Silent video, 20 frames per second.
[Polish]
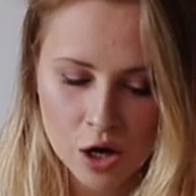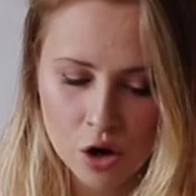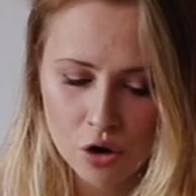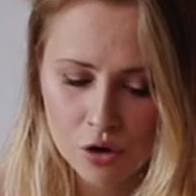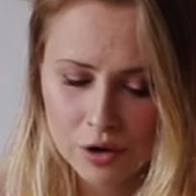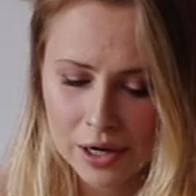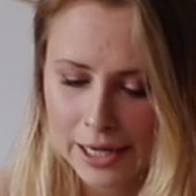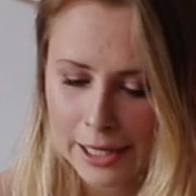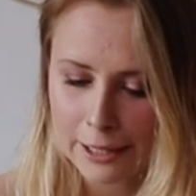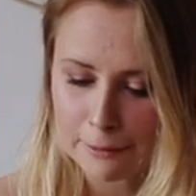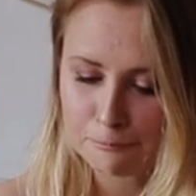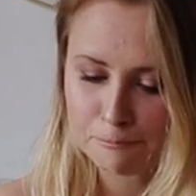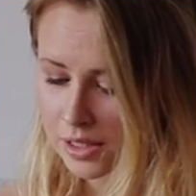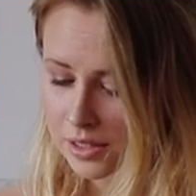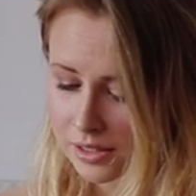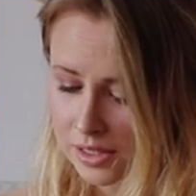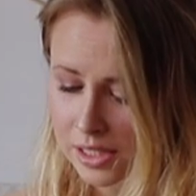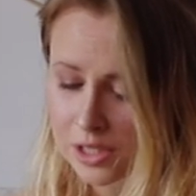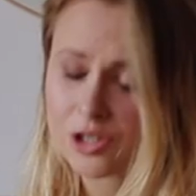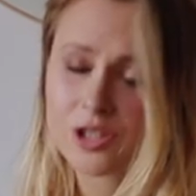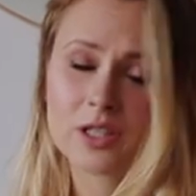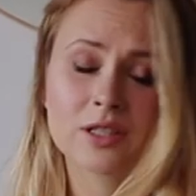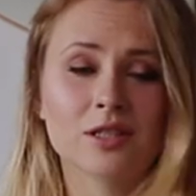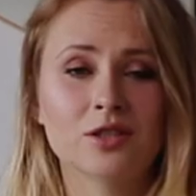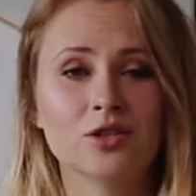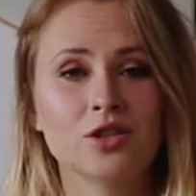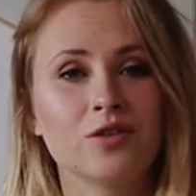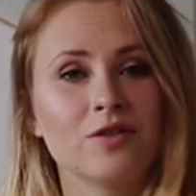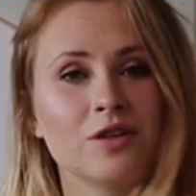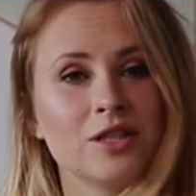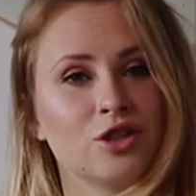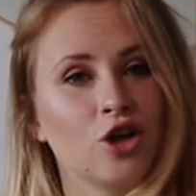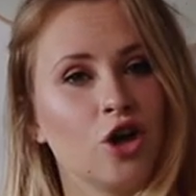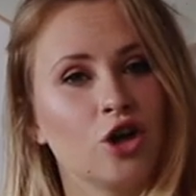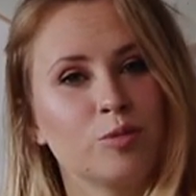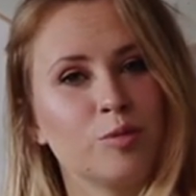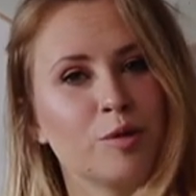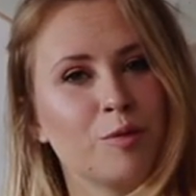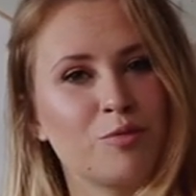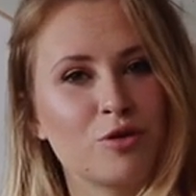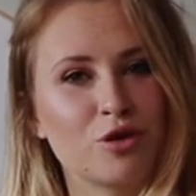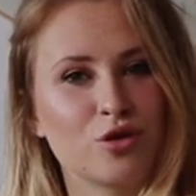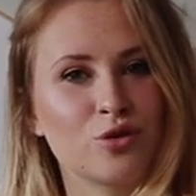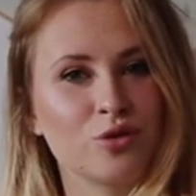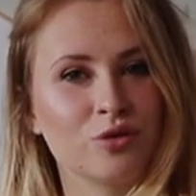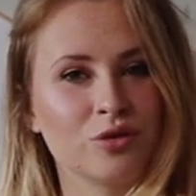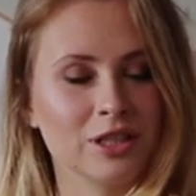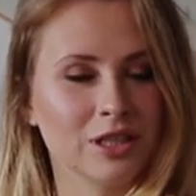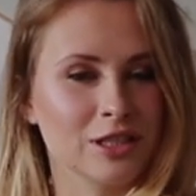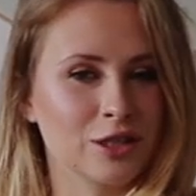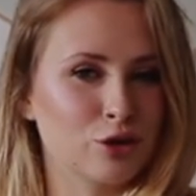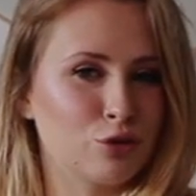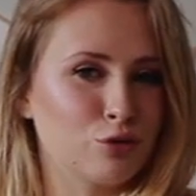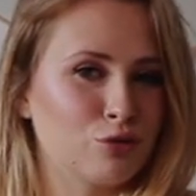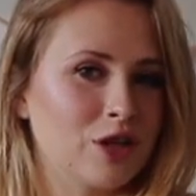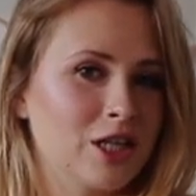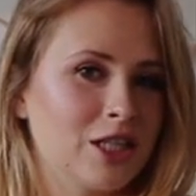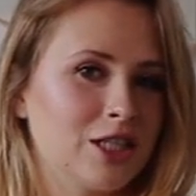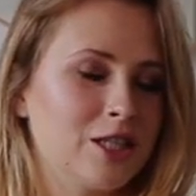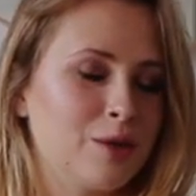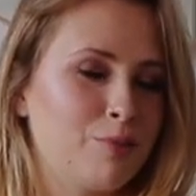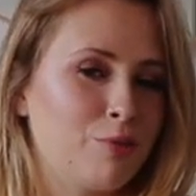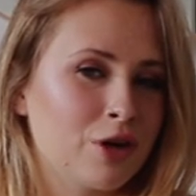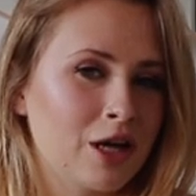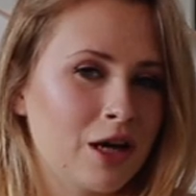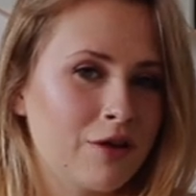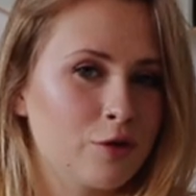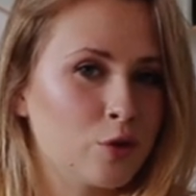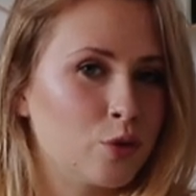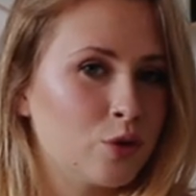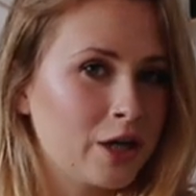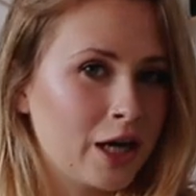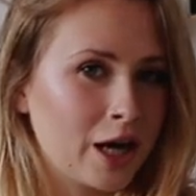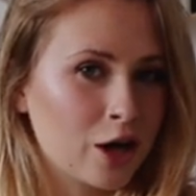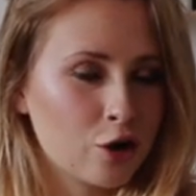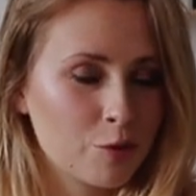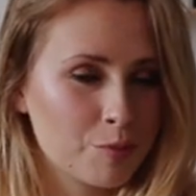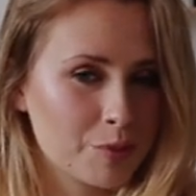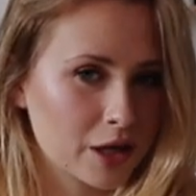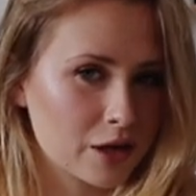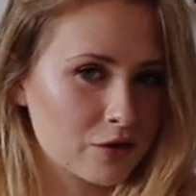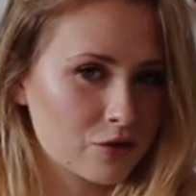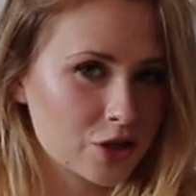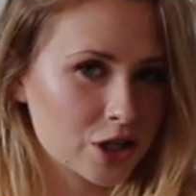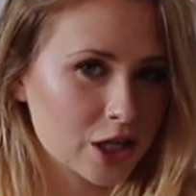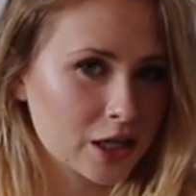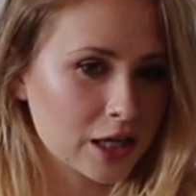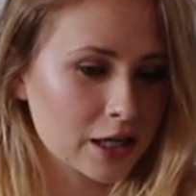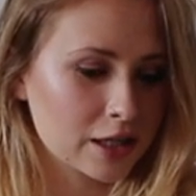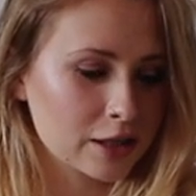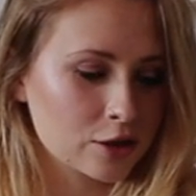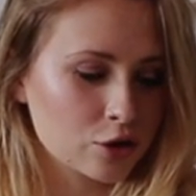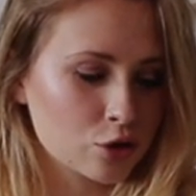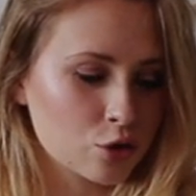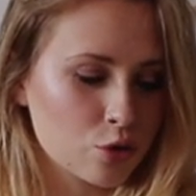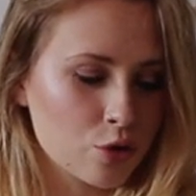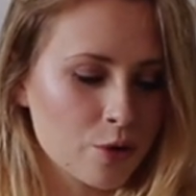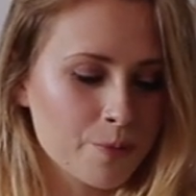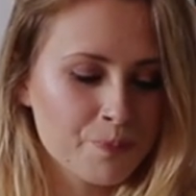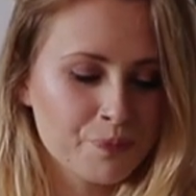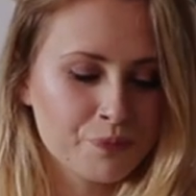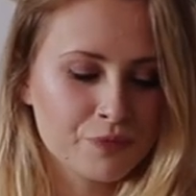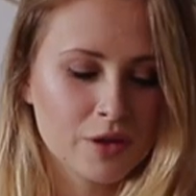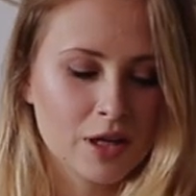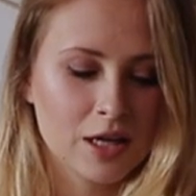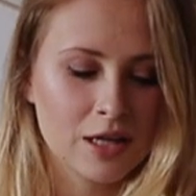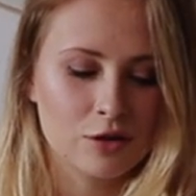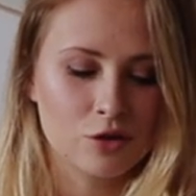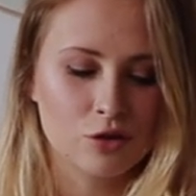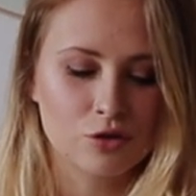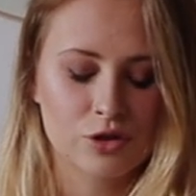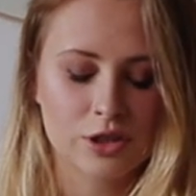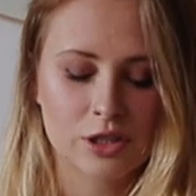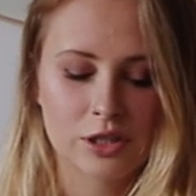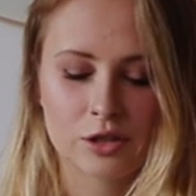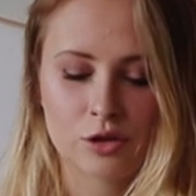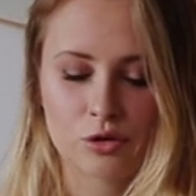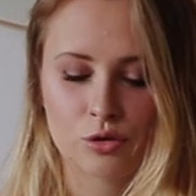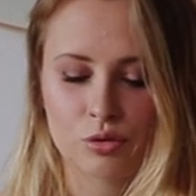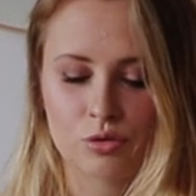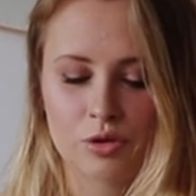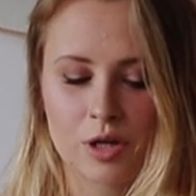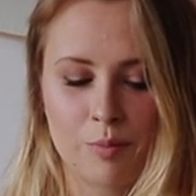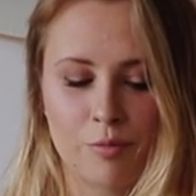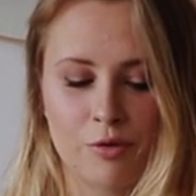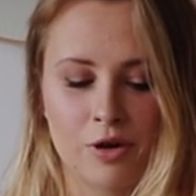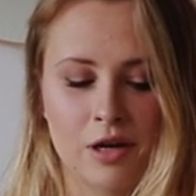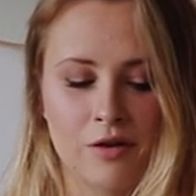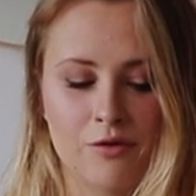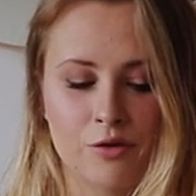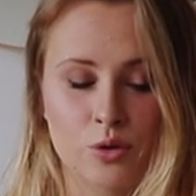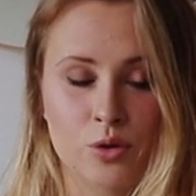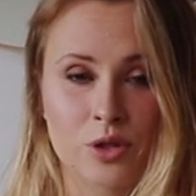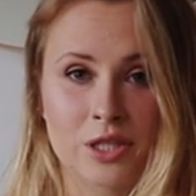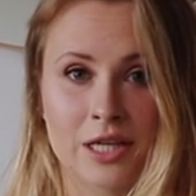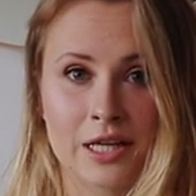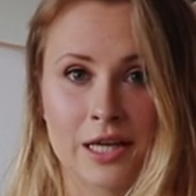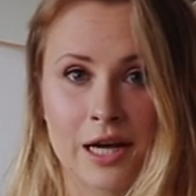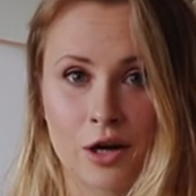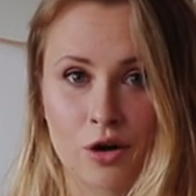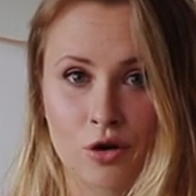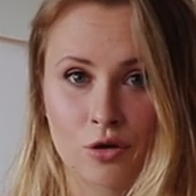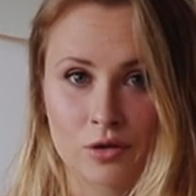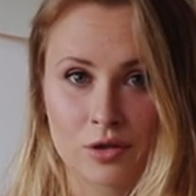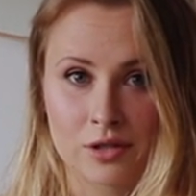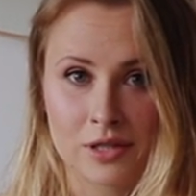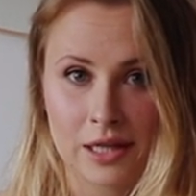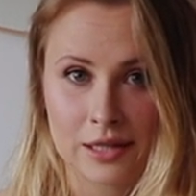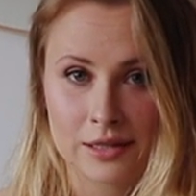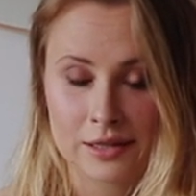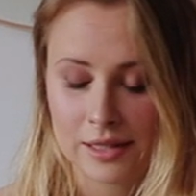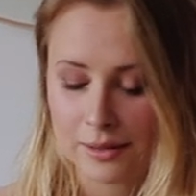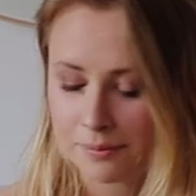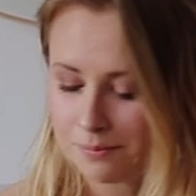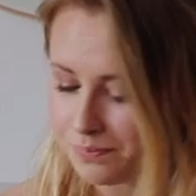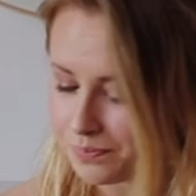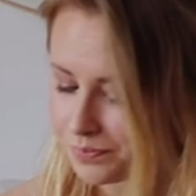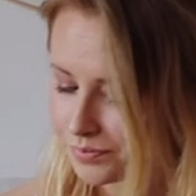Ok, zacznę testować od po prostu tych, które się pojawiły jako pierwsze na rynku, do tych, które pojawiły się jako ostatnie.